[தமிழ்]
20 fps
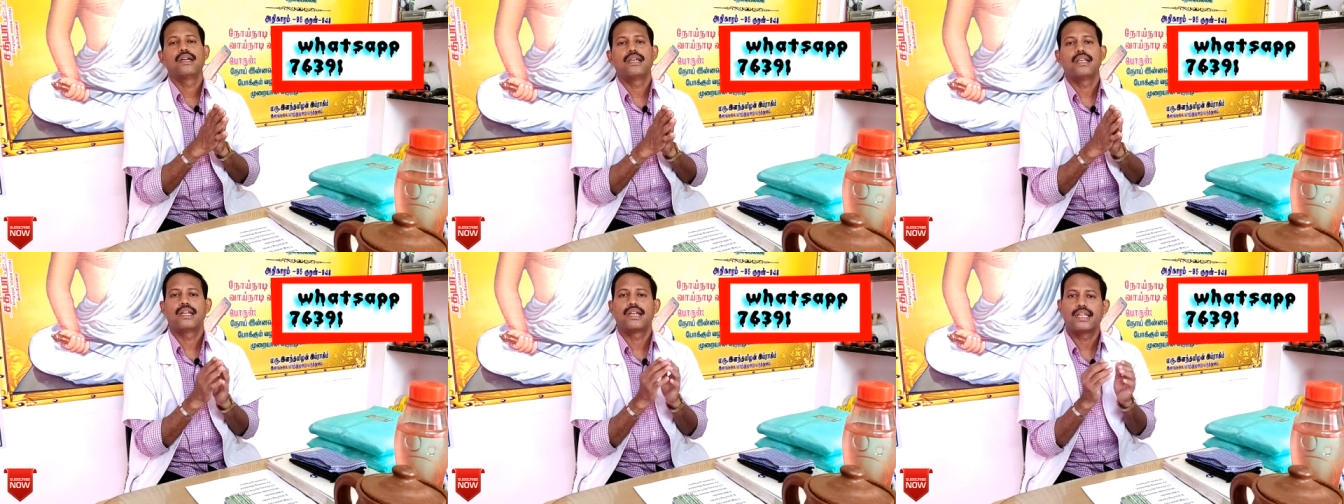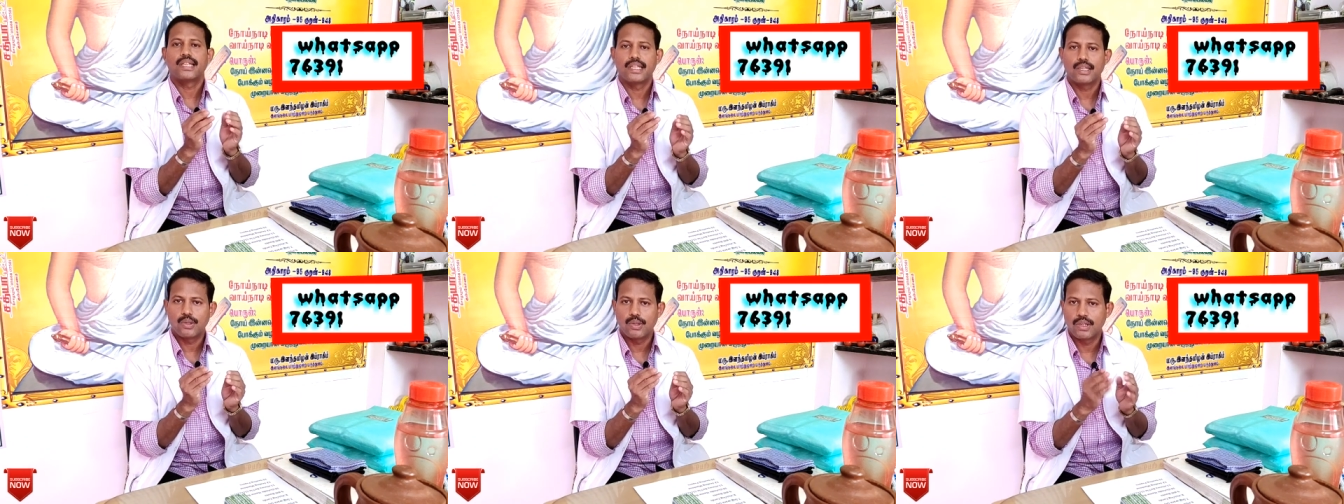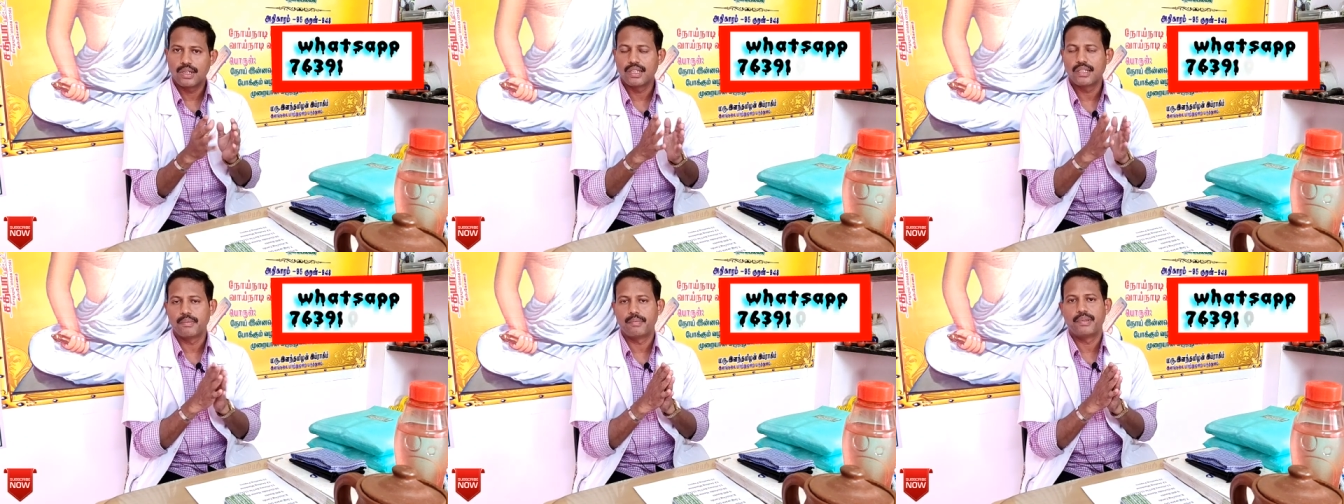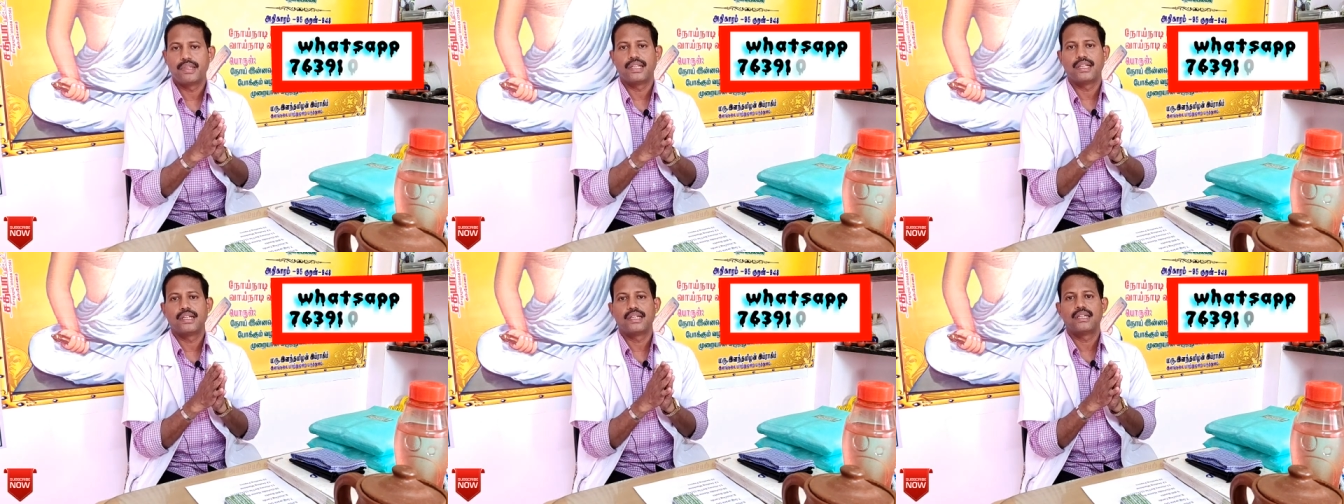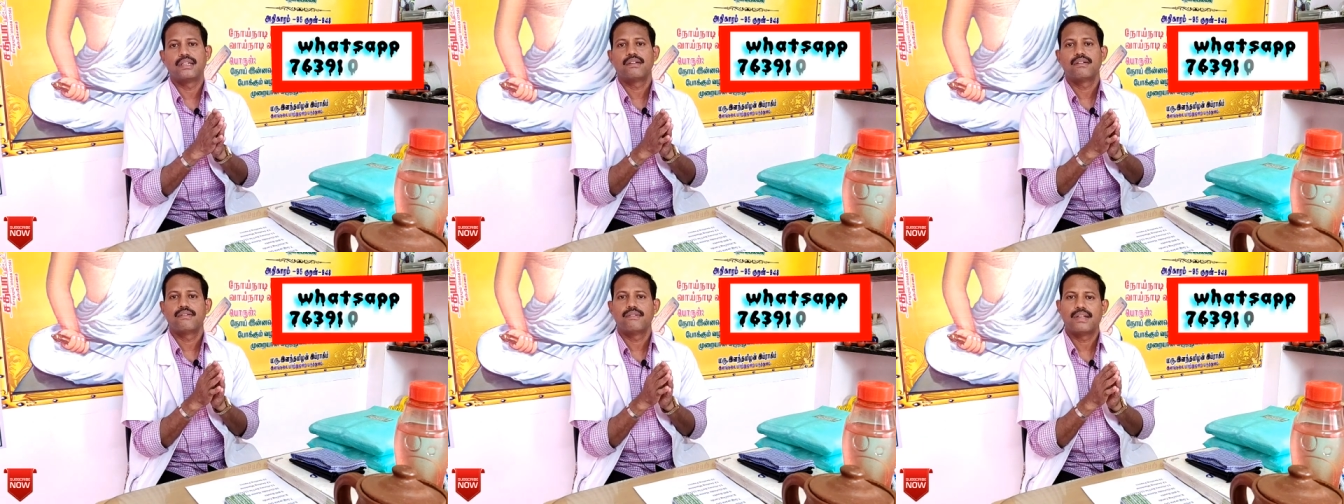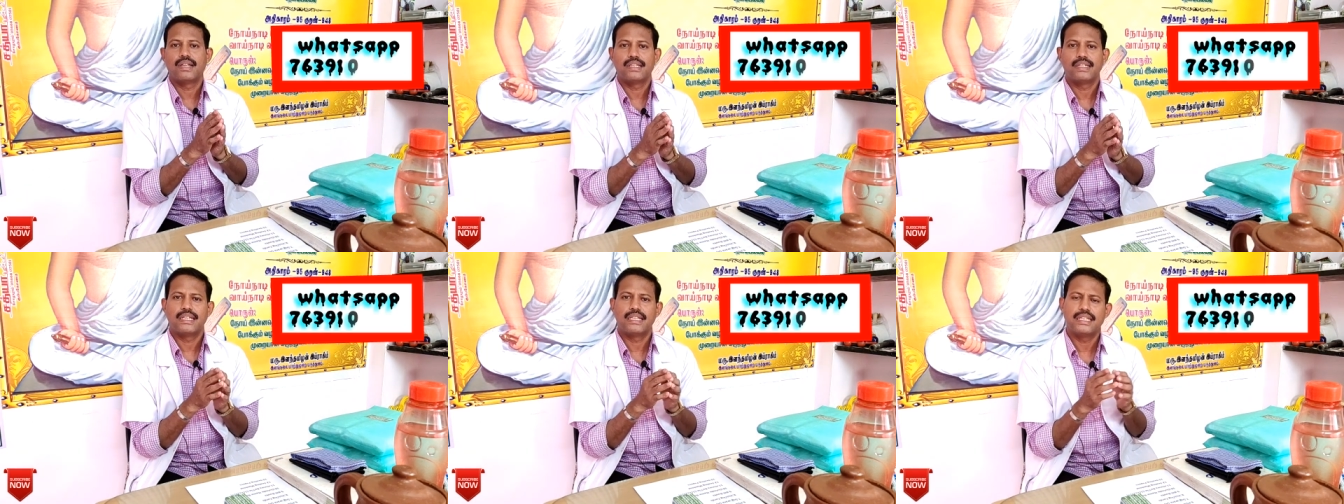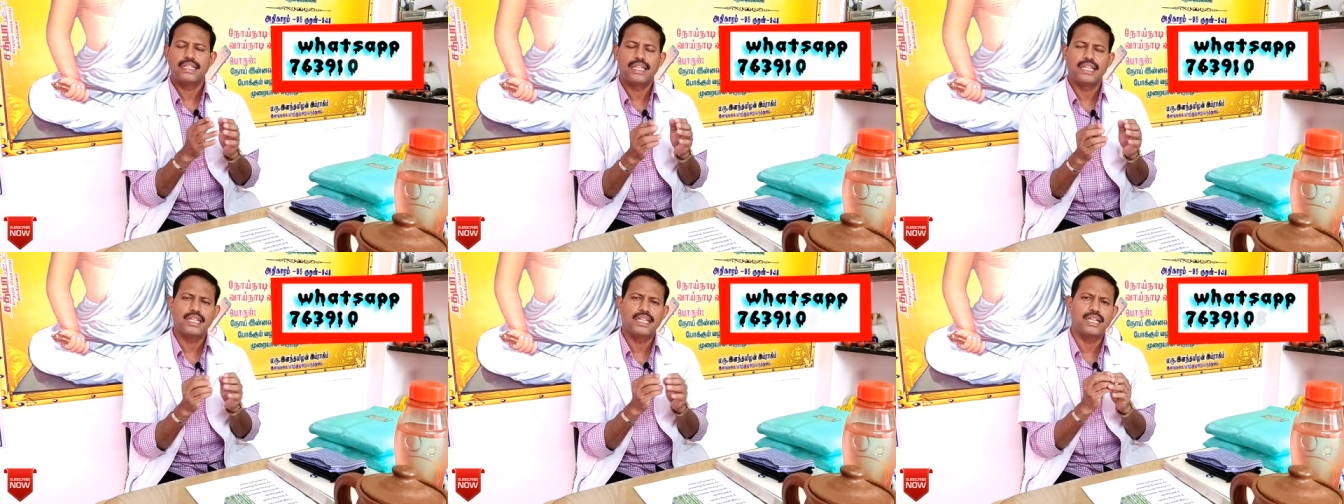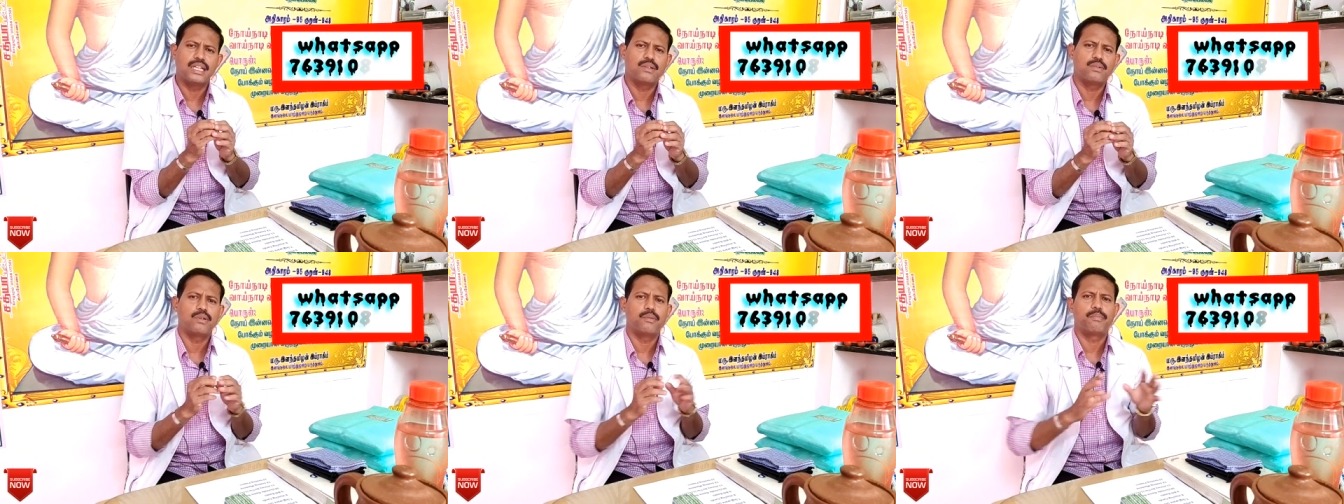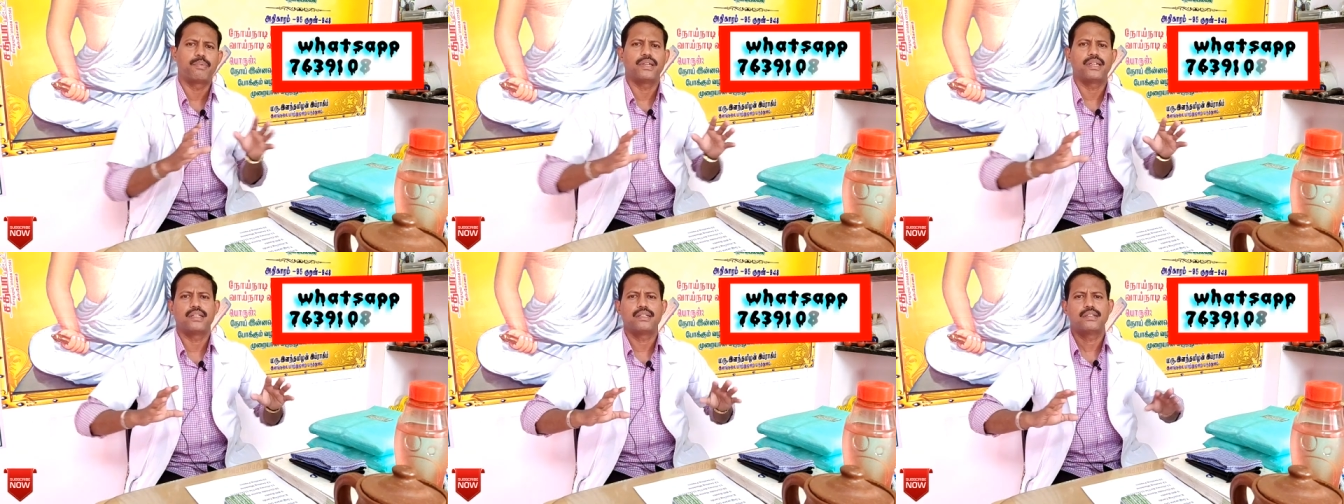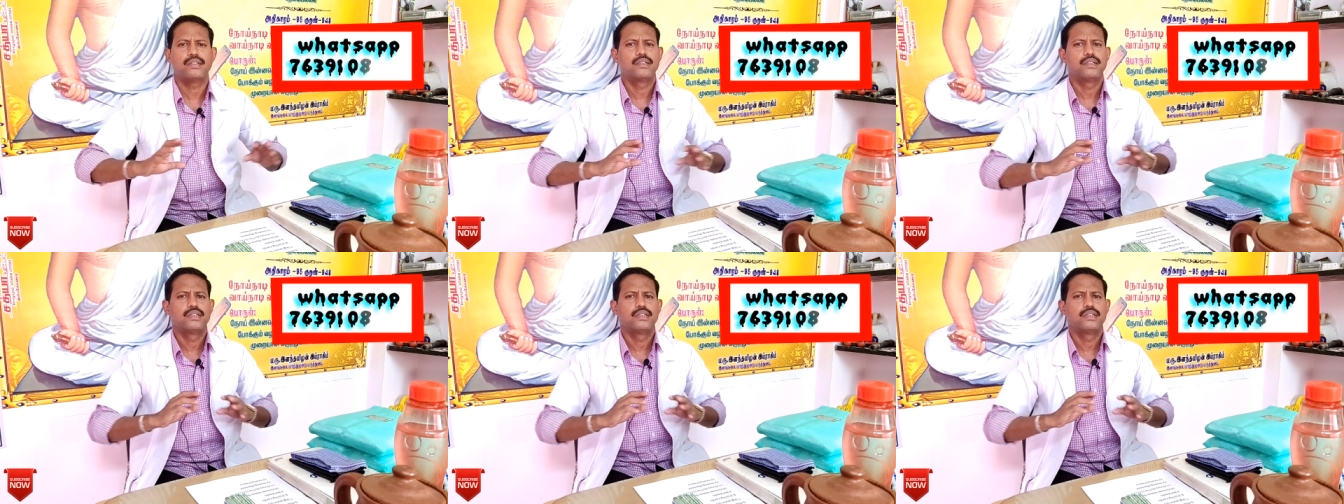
இல்லைனா கலர் பீரியடு வெல் என் என்னென்னவோ பேர்